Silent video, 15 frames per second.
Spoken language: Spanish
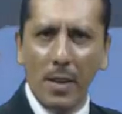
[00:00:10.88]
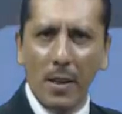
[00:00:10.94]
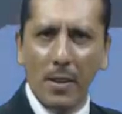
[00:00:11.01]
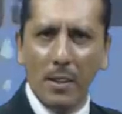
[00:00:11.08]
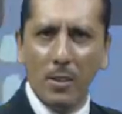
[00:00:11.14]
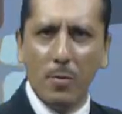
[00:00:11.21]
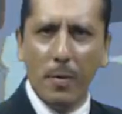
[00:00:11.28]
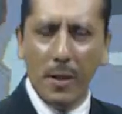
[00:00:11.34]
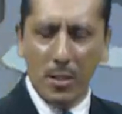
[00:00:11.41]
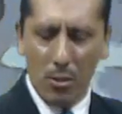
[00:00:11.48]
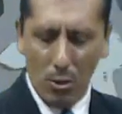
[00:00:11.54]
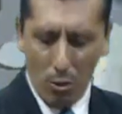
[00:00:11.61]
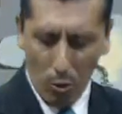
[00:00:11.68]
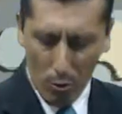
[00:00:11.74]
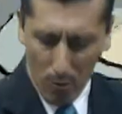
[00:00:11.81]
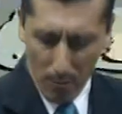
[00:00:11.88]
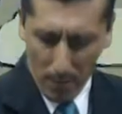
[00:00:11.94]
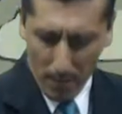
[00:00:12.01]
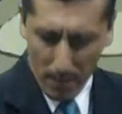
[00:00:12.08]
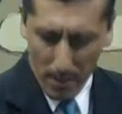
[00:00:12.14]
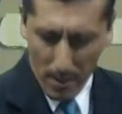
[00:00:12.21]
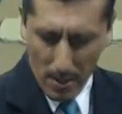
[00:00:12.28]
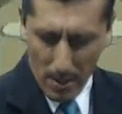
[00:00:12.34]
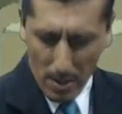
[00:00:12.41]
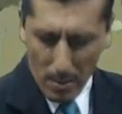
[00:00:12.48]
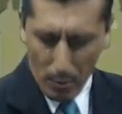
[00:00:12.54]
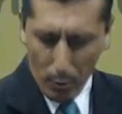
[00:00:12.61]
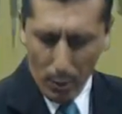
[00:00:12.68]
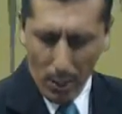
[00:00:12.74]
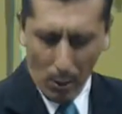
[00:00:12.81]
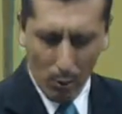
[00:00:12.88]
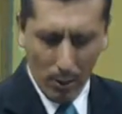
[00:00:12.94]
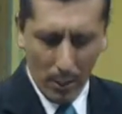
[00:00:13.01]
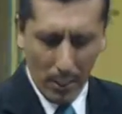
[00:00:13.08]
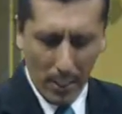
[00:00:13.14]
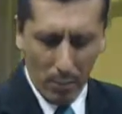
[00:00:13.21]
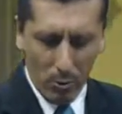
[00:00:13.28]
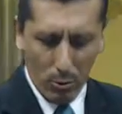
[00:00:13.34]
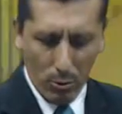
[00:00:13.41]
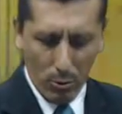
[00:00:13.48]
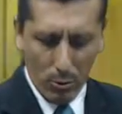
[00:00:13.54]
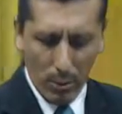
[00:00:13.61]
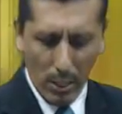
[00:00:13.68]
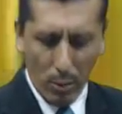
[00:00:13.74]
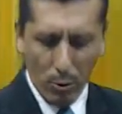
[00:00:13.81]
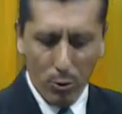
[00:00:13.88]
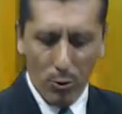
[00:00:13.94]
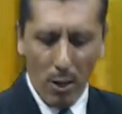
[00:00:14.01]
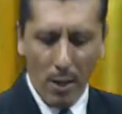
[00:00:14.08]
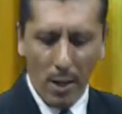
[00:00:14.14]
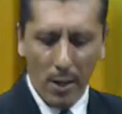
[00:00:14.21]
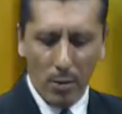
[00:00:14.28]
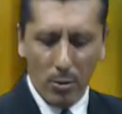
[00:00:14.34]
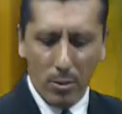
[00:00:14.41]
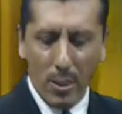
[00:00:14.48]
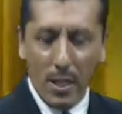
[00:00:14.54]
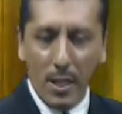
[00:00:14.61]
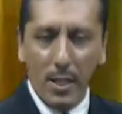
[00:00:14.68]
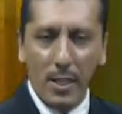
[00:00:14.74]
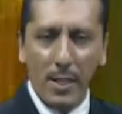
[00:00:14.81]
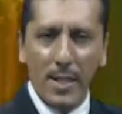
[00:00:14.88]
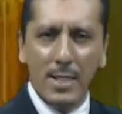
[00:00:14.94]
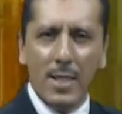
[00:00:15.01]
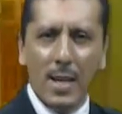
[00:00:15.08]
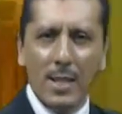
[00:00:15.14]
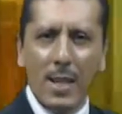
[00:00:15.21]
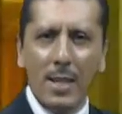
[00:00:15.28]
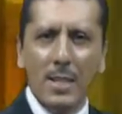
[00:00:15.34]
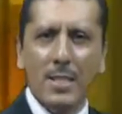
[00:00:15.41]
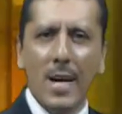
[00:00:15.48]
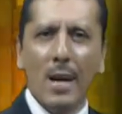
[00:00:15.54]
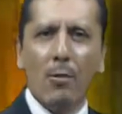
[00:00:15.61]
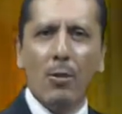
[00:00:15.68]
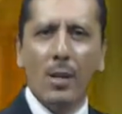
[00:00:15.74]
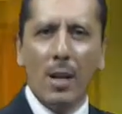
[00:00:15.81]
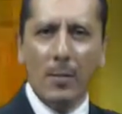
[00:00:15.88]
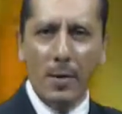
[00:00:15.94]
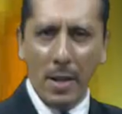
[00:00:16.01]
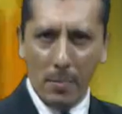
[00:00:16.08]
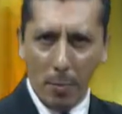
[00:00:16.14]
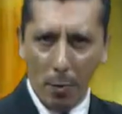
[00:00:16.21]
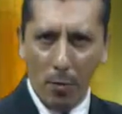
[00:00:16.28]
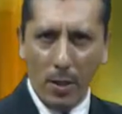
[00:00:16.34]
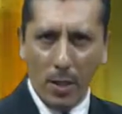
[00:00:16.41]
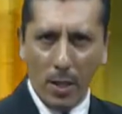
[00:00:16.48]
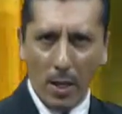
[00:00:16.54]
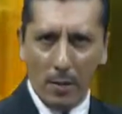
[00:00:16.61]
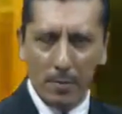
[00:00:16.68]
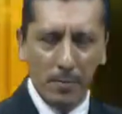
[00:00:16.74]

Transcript: de expresión, violaron derechos de los ciudadanos y escandalizaron en la vía pública.